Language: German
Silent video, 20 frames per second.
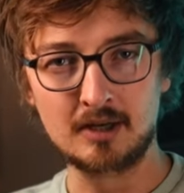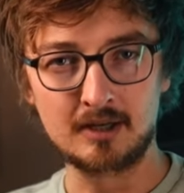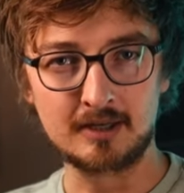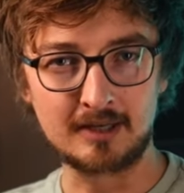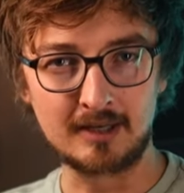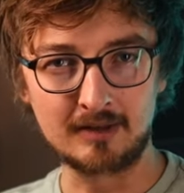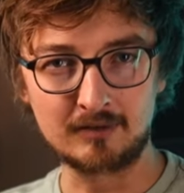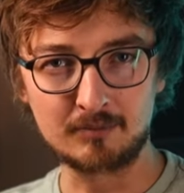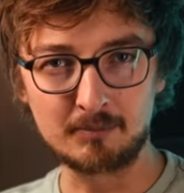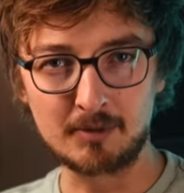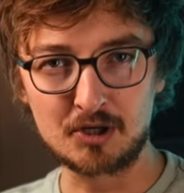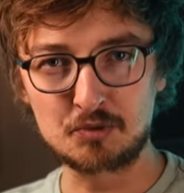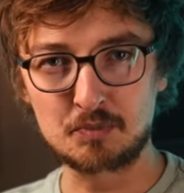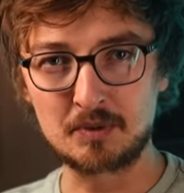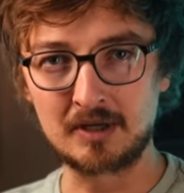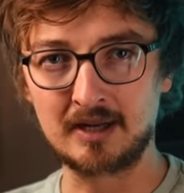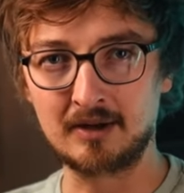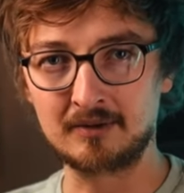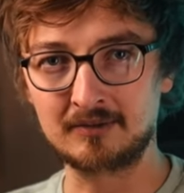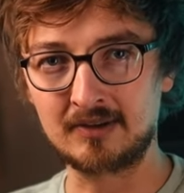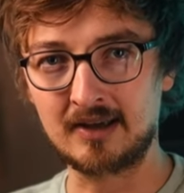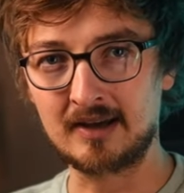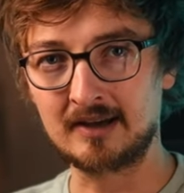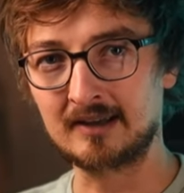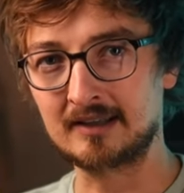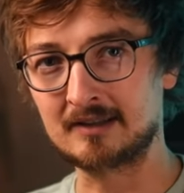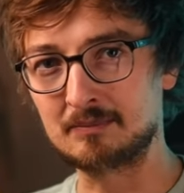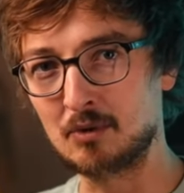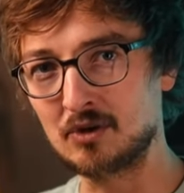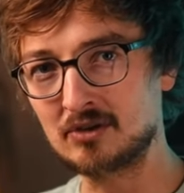Ich gehe zum Beispiel her und
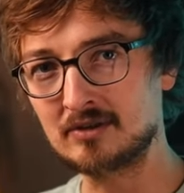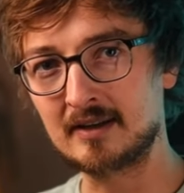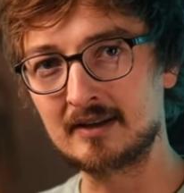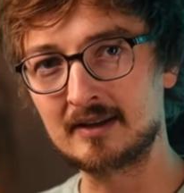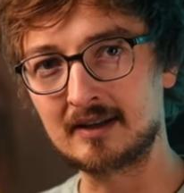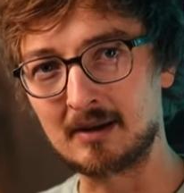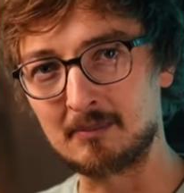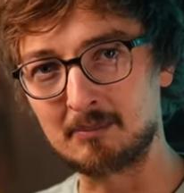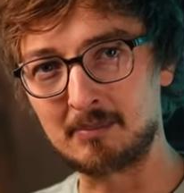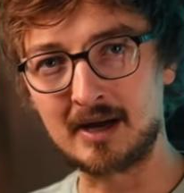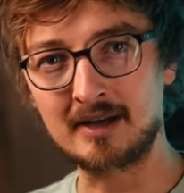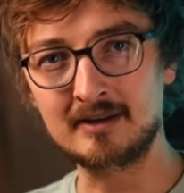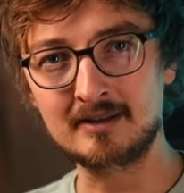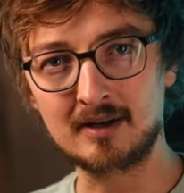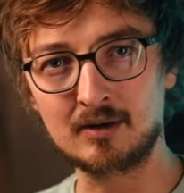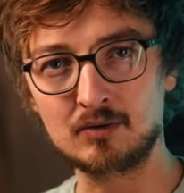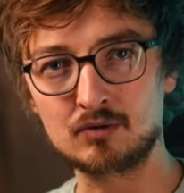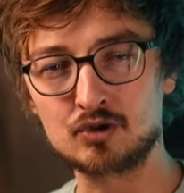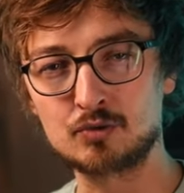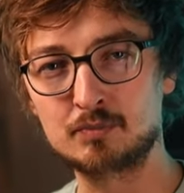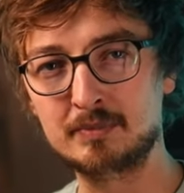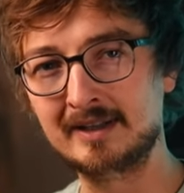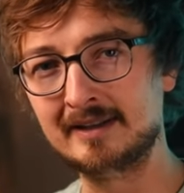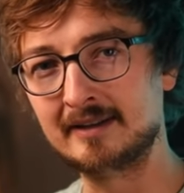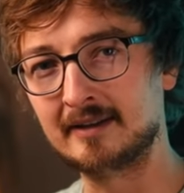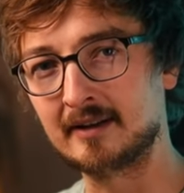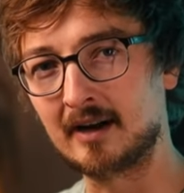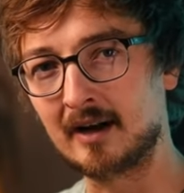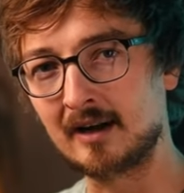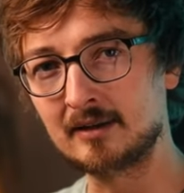sage, ich möchte eine Kampagne
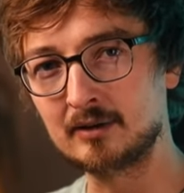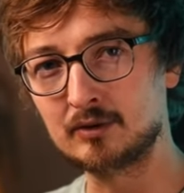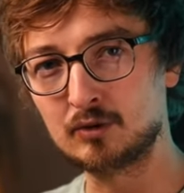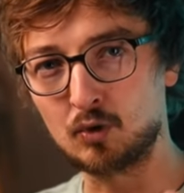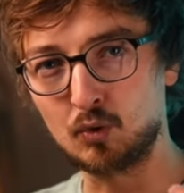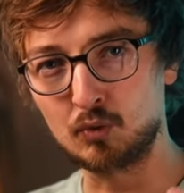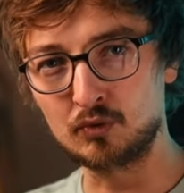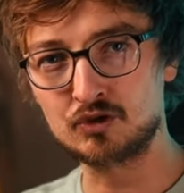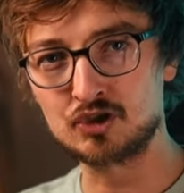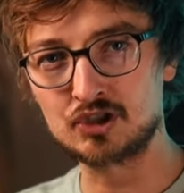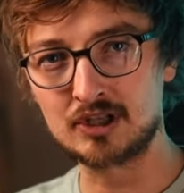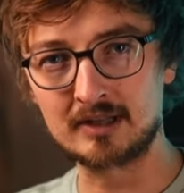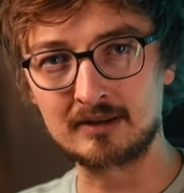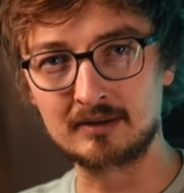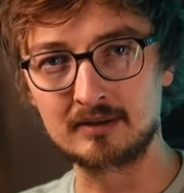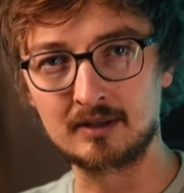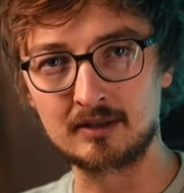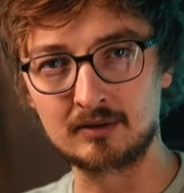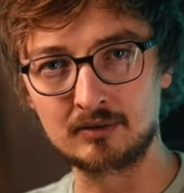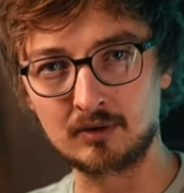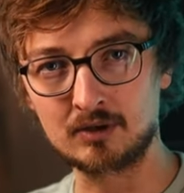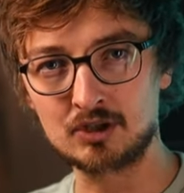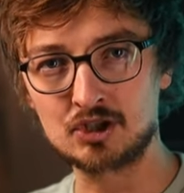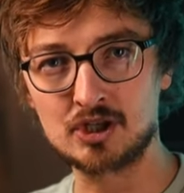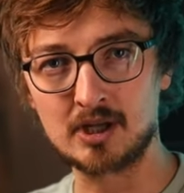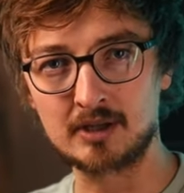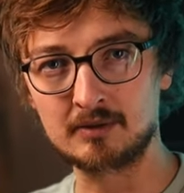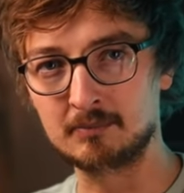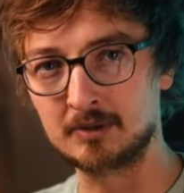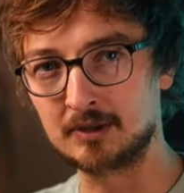ausspielen in allen Großstädten in
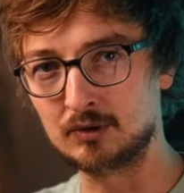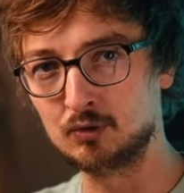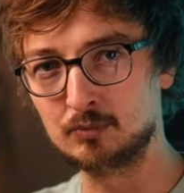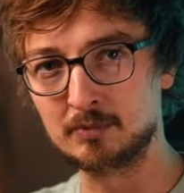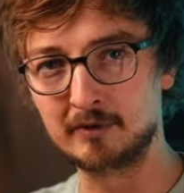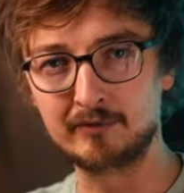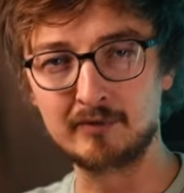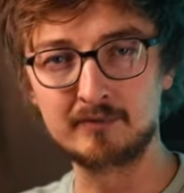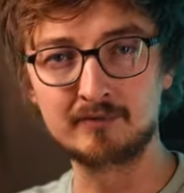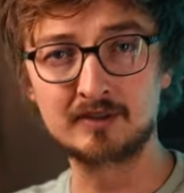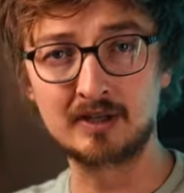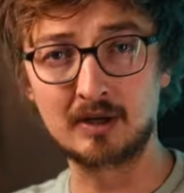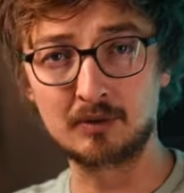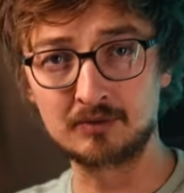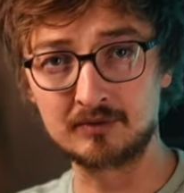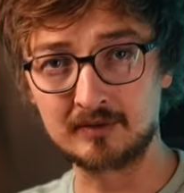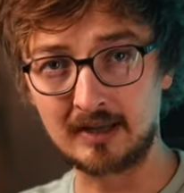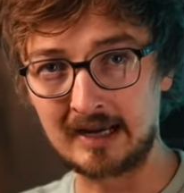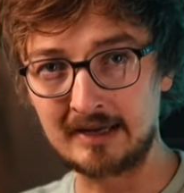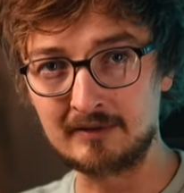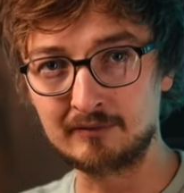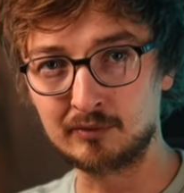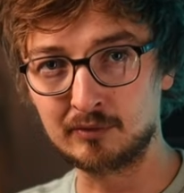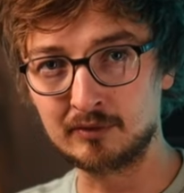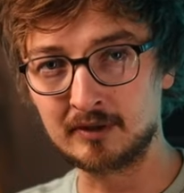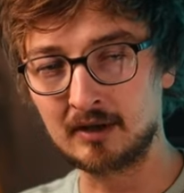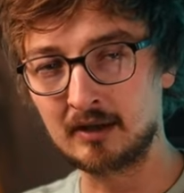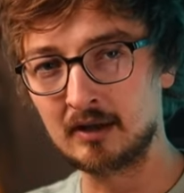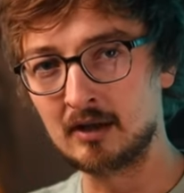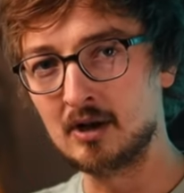Deutschland mit über 5000
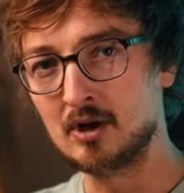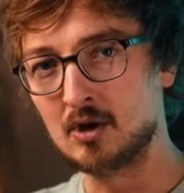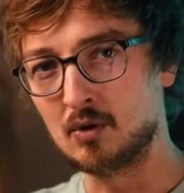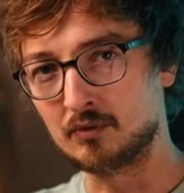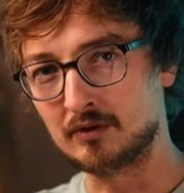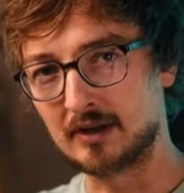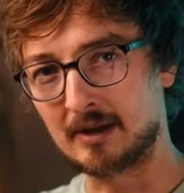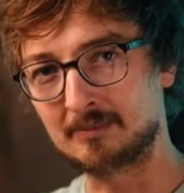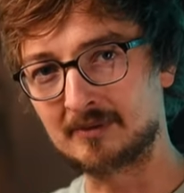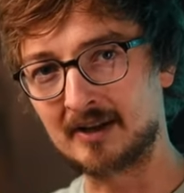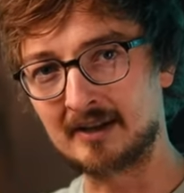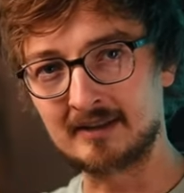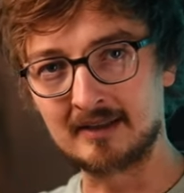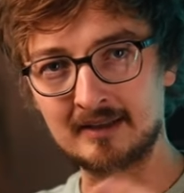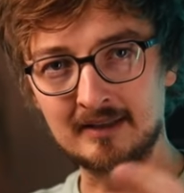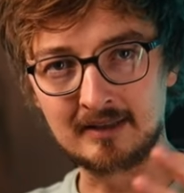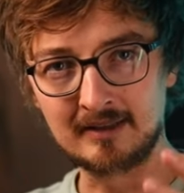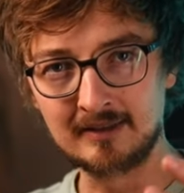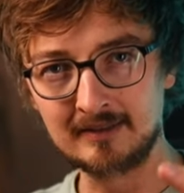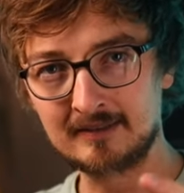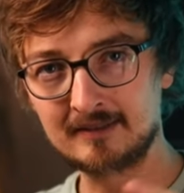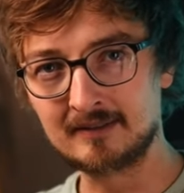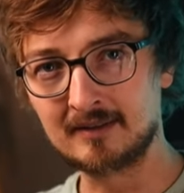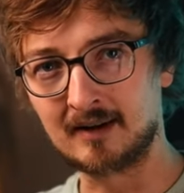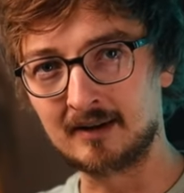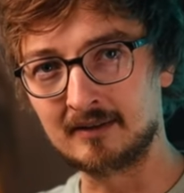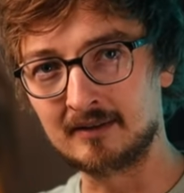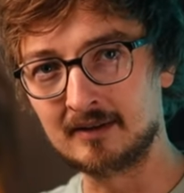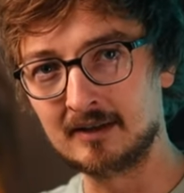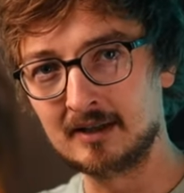Einwohnern und habe dann eine
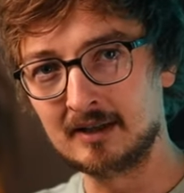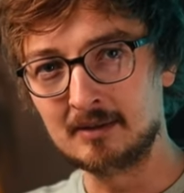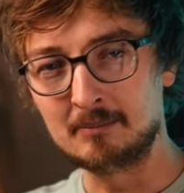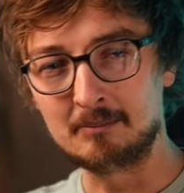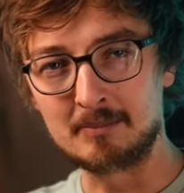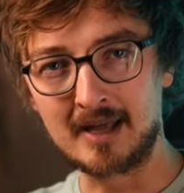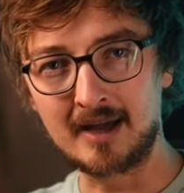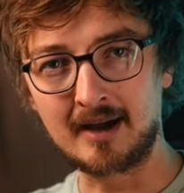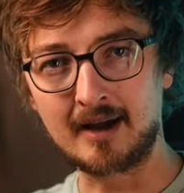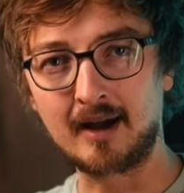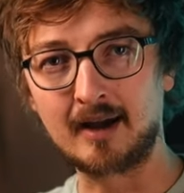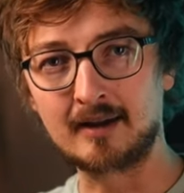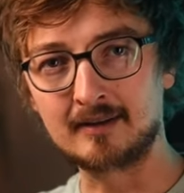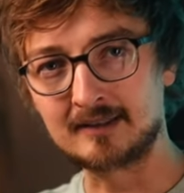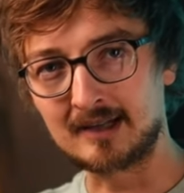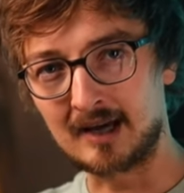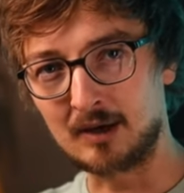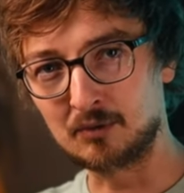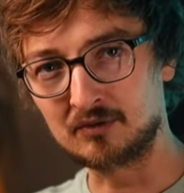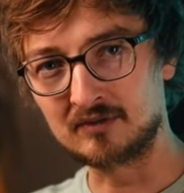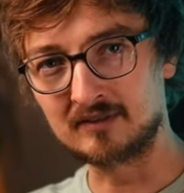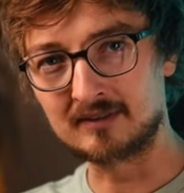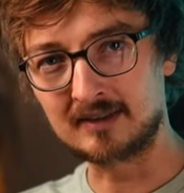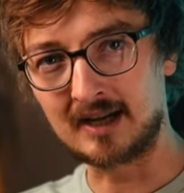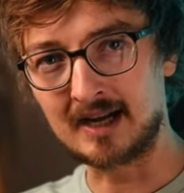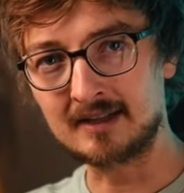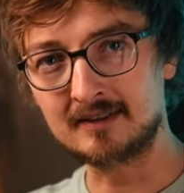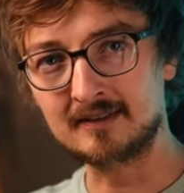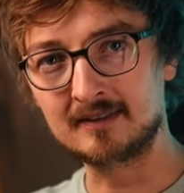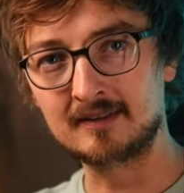Liste an mehreren tausend
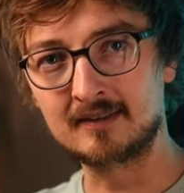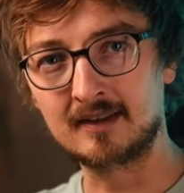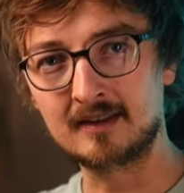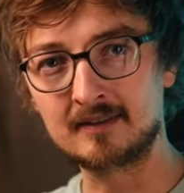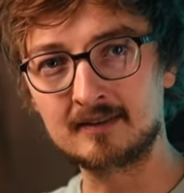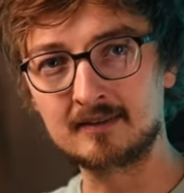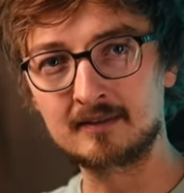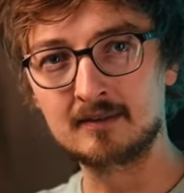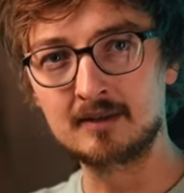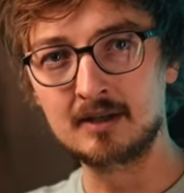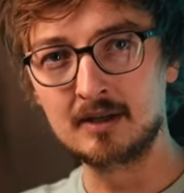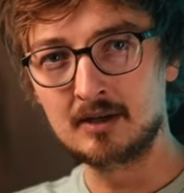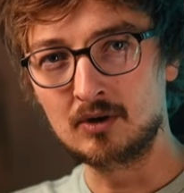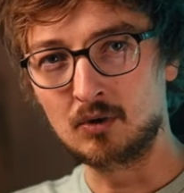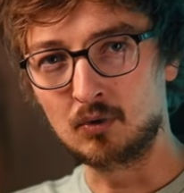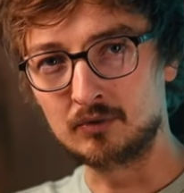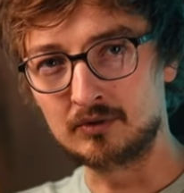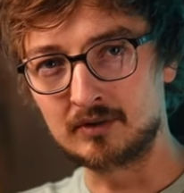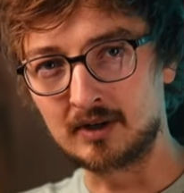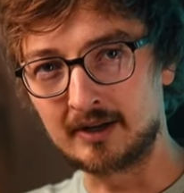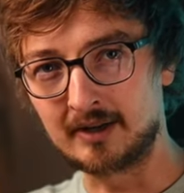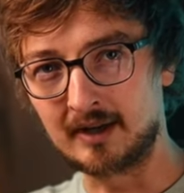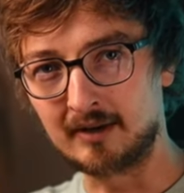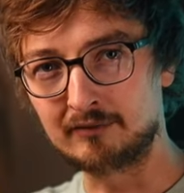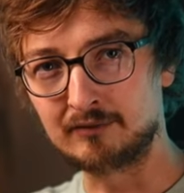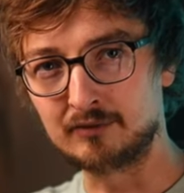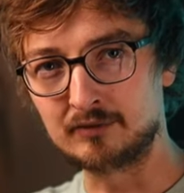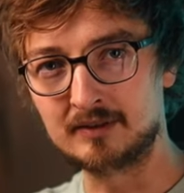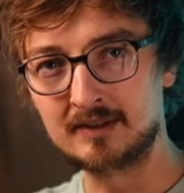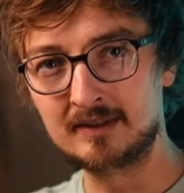Datensätzen und
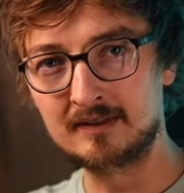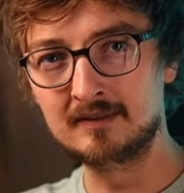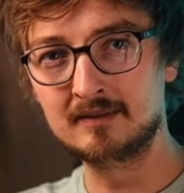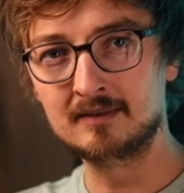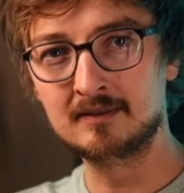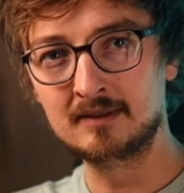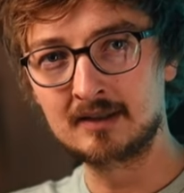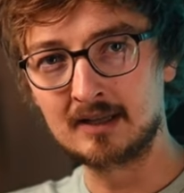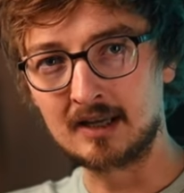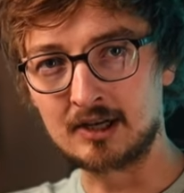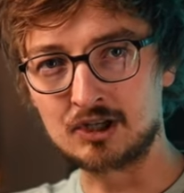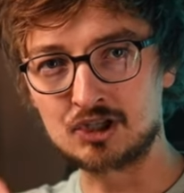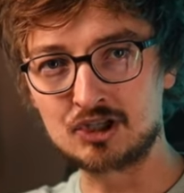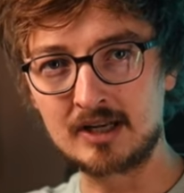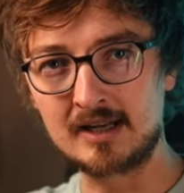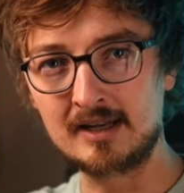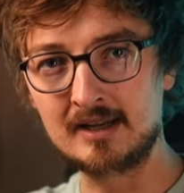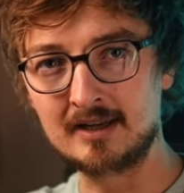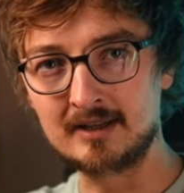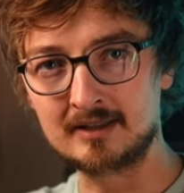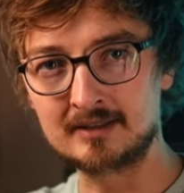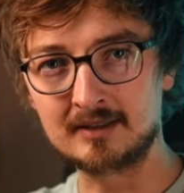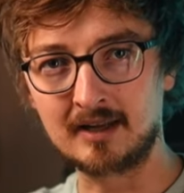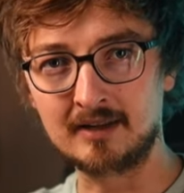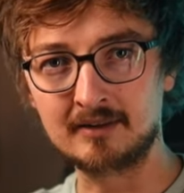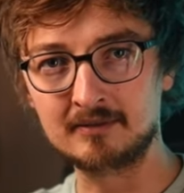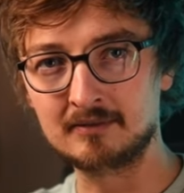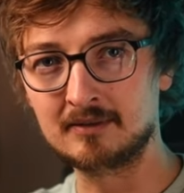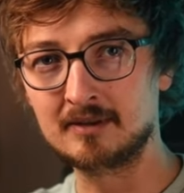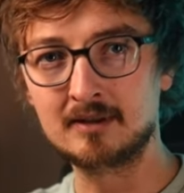anhand von diesen erstelle ich
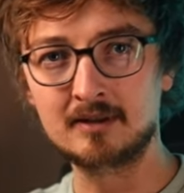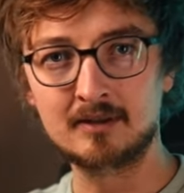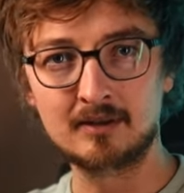dann,